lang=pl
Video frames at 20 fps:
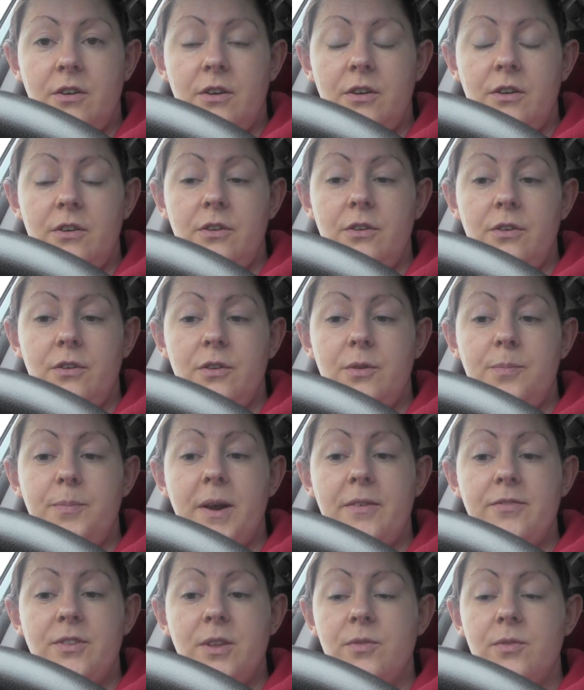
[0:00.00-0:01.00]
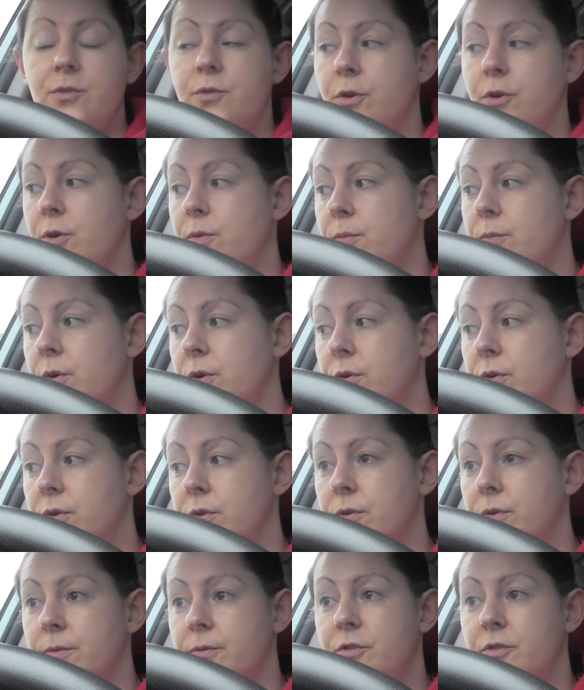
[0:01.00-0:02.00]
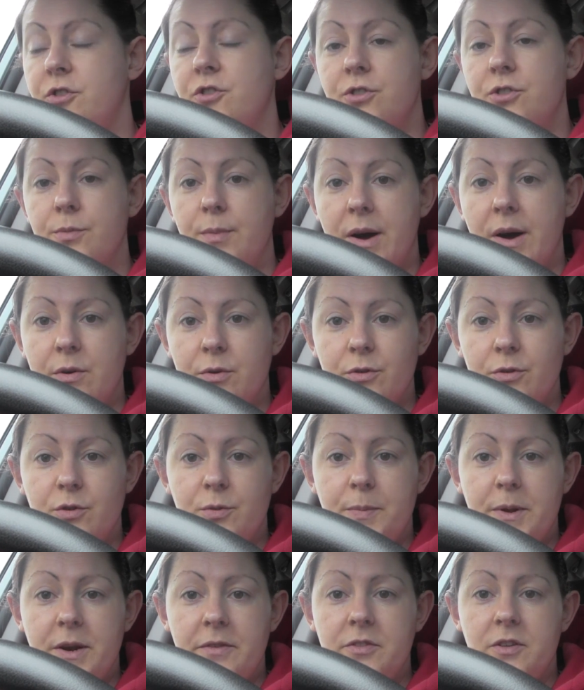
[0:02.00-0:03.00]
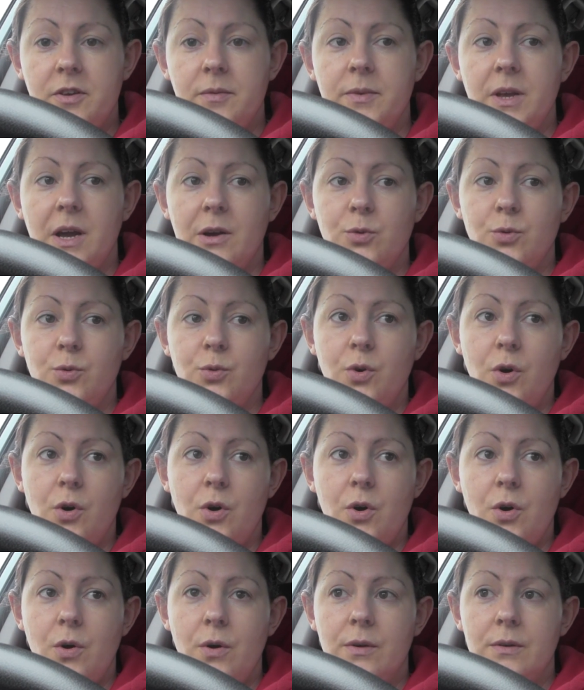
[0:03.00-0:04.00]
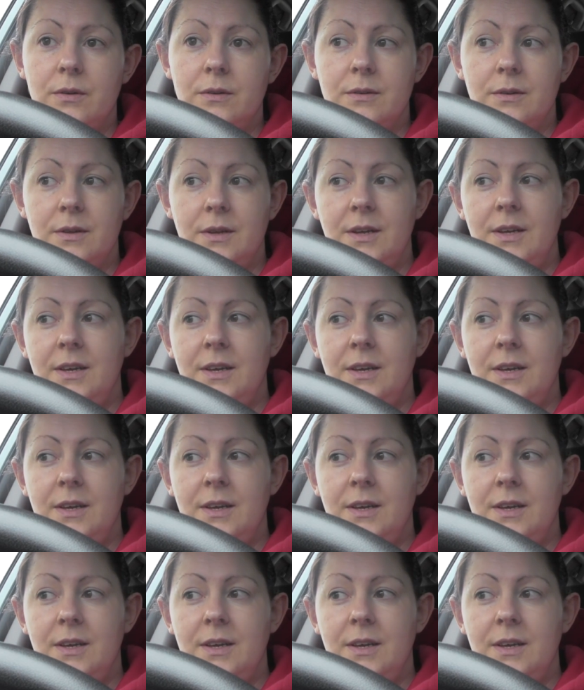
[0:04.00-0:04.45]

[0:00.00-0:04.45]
E, sprawdzam swoją e, wytrzymałość, sprawdzam jak długo e,